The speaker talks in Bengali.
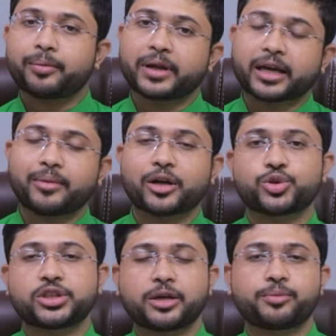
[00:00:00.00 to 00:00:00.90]
আপনাকে
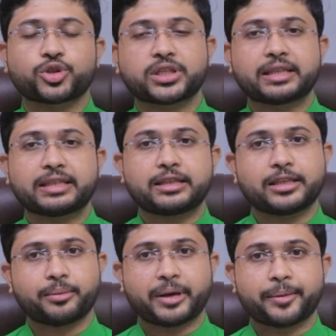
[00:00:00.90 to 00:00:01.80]
মানসিক প্রশান্তি
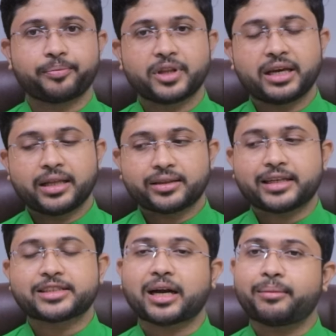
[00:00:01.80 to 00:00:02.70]
দিতে পারে
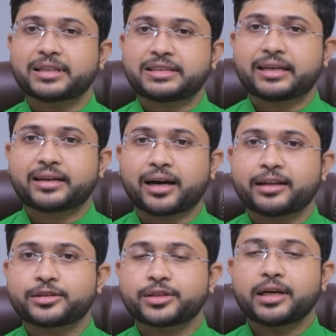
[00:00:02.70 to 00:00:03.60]
তাহলে সামাজিক
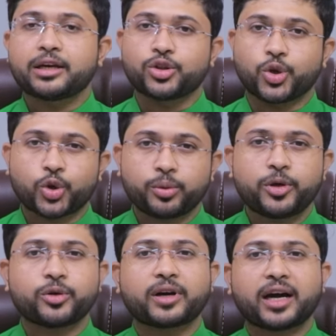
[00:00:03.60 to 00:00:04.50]
কাজ
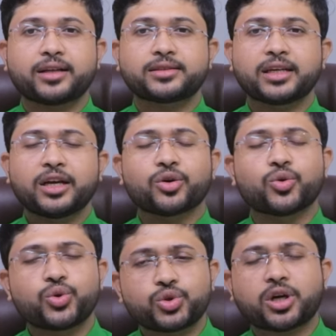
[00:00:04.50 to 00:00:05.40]
ধর্মীয় কাজ
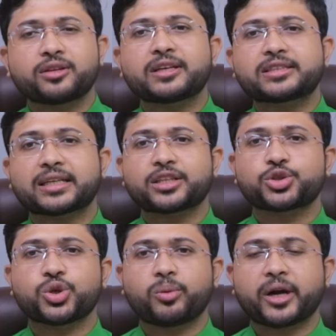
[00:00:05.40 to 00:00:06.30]
গুরুজনদের সাথে
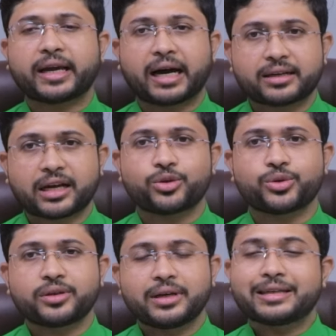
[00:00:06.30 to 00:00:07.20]
সময়
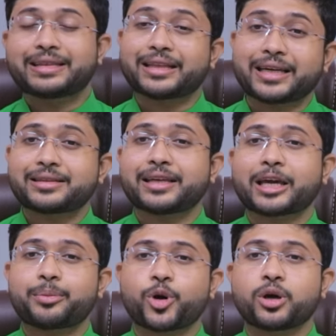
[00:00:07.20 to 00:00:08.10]
কাটানো তাদের
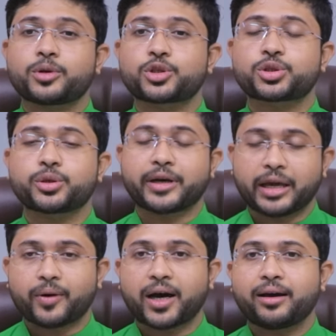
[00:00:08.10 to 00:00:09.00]
থেকে পরামর্শ
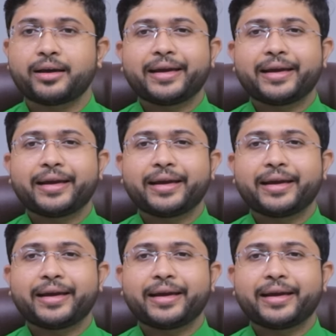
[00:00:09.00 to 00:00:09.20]
নেওয়া